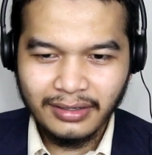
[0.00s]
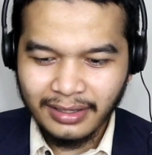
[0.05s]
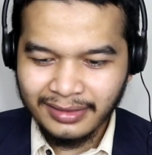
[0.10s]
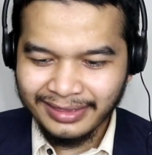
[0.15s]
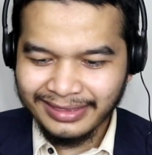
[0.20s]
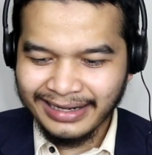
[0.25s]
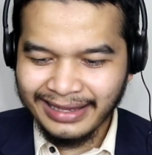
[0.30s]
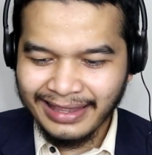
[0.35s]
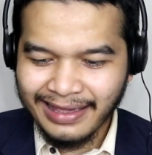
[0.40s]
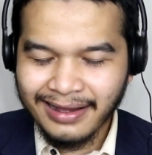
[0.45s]

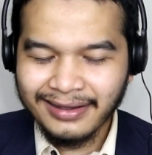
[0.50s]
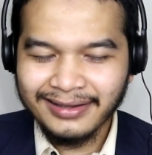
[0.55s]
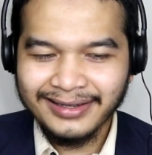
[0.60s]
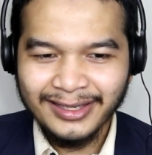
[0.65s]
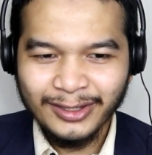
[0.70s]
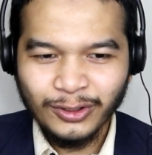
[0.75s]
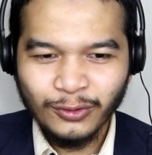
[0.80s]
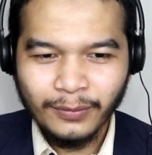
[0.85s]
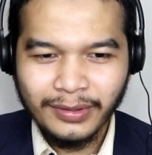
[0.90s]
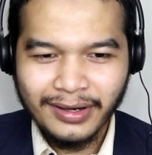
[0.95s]
yang
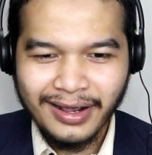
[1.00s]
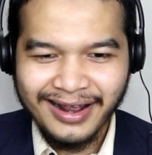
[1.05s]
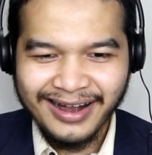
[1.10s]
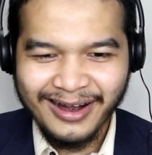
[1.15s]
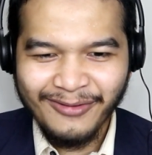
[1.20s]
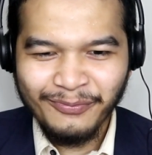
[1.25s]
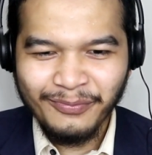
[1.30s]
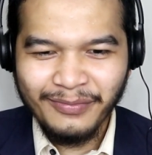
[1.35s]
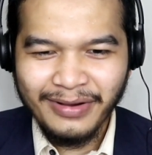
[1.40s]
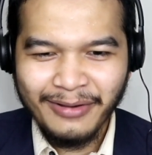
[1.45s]
teriaki itu
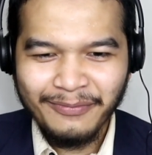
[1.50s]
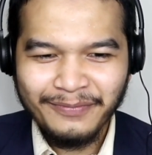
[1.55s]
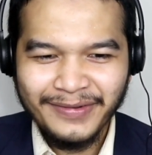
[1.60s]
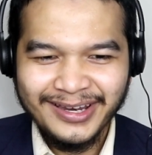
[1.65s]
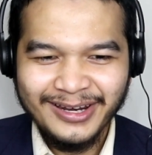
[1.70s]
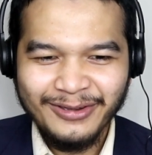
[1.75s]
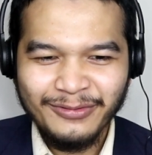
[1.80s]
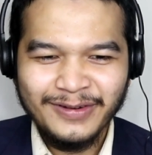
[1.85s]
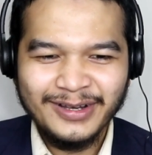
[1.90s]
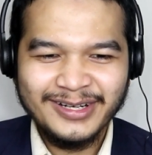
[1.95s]
berharap
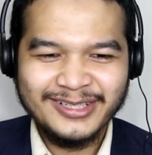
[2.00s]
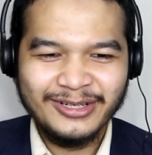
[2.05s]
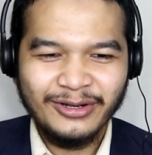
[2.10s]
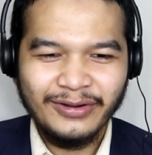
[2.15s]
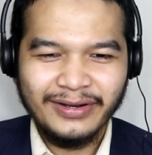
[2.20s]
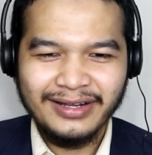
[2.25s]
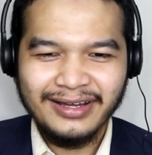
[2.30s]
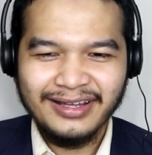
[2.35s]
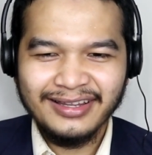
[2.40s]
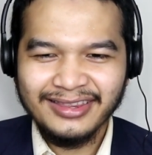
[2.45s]
Mbappe di
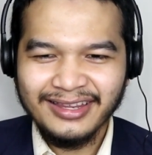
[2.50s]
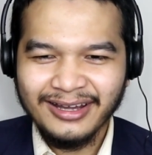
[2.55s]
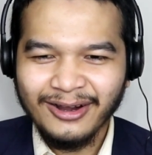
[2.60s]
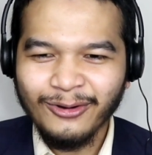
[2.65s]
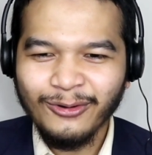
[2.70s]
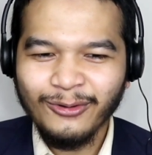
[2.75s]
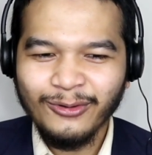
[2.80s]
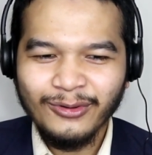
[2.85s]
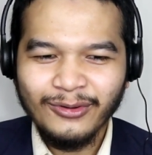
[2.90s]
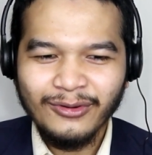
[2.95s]
Barcelona
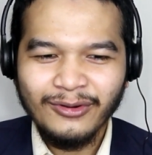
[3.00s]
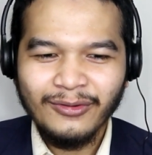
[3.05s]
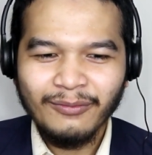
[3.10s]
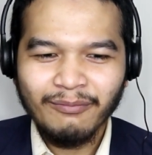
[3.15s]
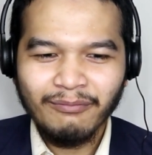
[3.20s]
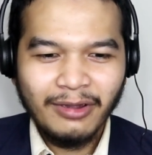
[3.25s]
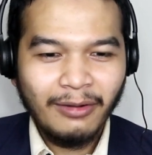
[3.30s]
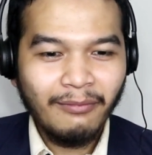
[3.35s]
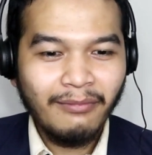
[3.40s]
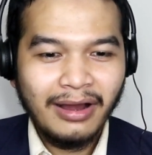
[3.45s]
atau
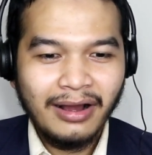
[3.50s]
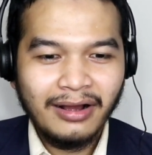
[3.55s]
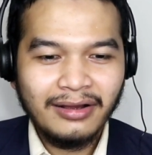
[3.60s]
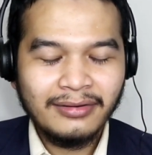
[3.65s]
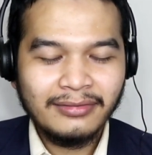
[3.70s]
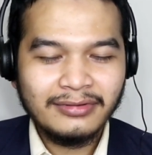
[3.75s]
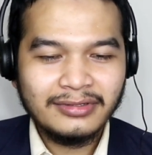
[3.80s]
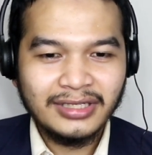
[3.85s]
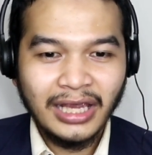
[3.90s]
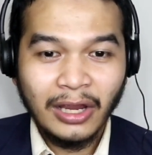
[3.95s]

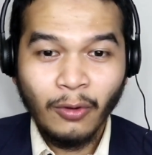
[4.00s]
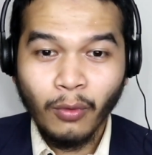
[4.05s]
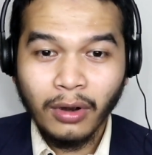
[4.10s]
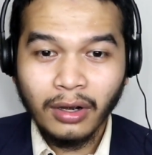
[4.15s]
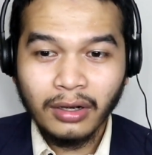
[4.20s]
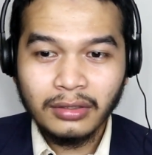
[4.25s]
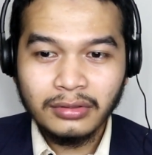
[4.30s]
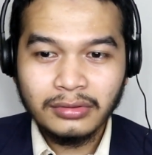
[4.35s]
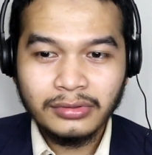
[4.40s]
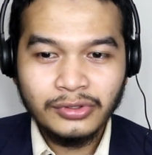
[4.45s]
memang
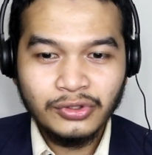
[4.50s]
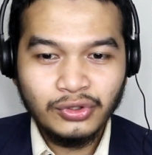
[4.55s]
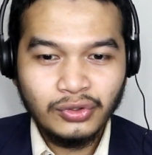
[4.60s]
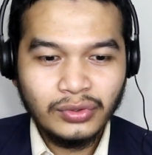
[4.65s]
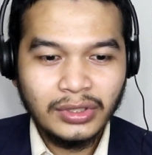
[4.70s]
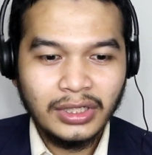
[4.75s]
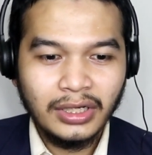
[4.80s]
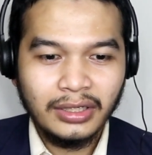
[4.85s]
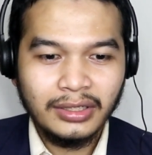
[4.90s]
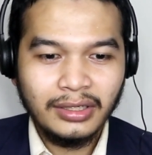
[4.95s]
cyber
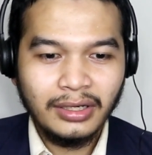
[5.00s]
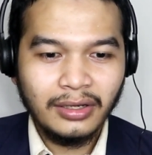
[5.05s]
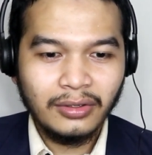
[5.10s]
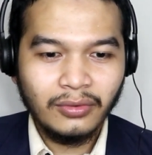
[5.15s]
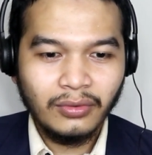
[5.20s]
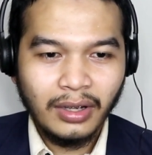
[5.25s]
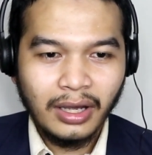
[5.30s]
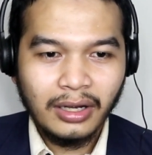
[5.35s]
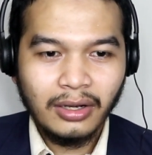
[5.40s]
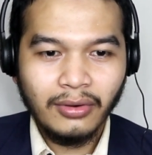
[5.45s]
juga
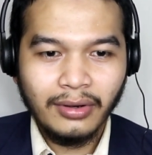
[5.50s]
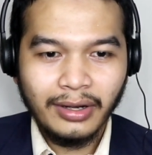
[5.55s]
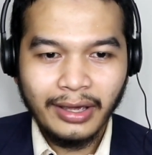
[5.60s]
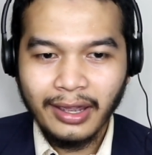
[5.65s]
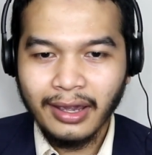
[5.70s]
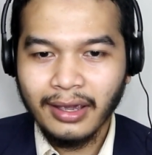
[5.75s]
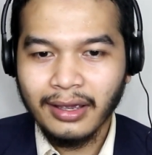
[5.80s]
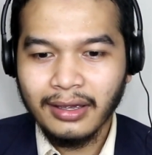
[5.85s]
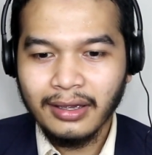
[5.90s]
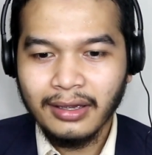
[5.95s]
dilakukan
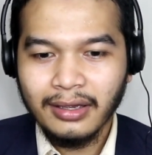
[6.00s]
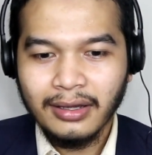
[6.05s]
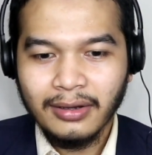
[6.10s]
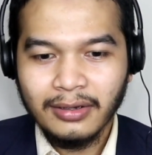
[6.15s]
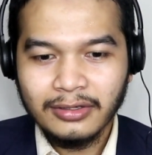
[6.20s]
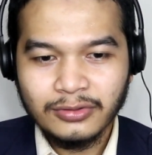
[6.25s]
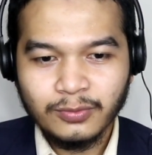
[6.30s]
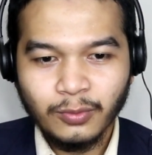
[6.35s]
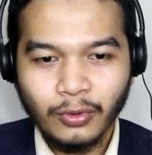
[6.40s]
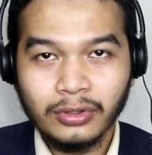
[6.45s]
oleh
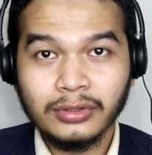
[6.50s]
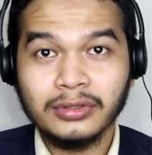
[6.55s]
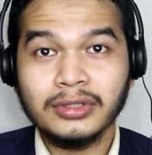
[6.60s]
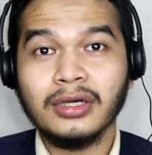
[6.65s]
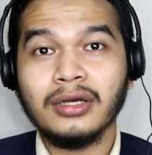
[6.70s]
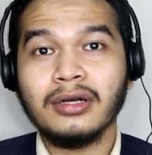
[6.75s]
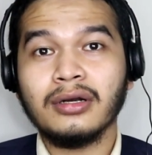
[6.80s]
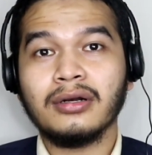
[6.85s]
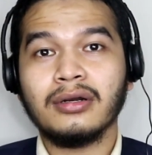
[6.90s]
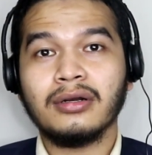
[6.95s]

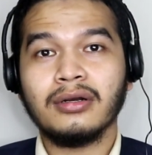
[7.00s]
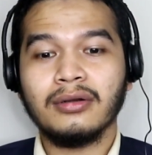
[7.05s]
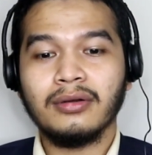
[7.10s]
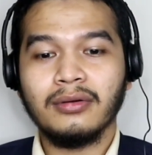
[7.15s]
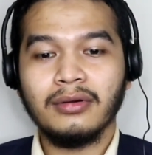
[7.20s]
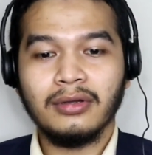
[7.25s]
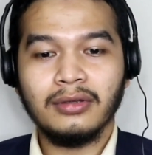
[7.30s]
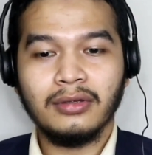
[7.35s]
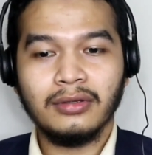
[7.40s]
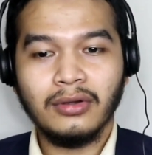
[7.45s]
supporter
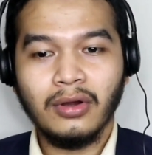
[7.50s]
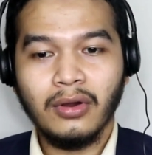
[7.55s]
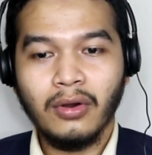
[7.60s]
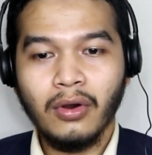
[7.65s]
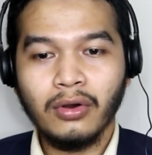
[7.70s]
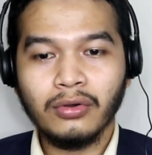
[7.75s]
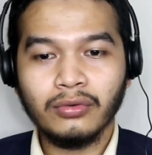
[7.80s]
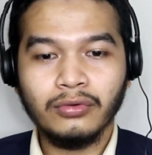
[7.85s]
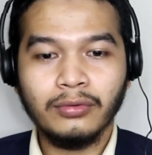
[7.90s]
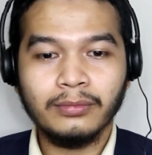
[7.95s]

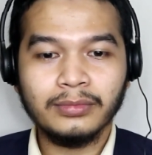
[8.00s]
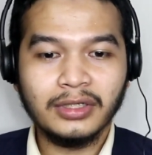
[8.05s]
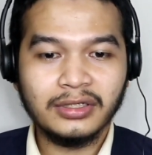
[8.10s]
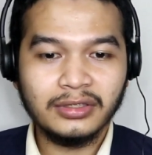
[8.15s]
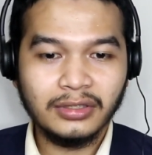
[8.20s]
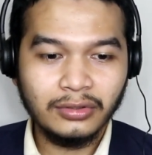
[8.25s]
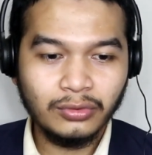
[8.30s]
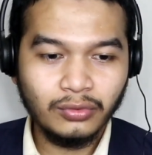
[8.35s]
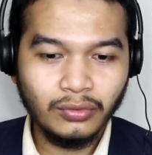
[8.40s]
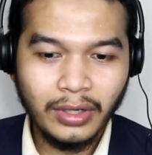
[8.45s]
oknum
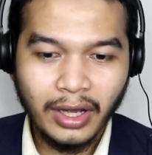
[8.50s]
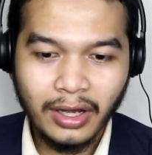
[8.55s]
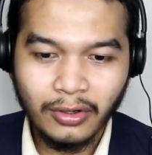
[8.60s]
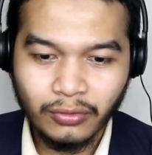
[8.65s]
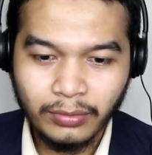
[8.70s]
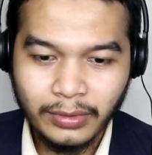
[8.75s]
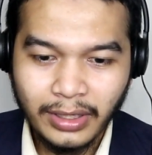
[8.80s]
tertentu lah aku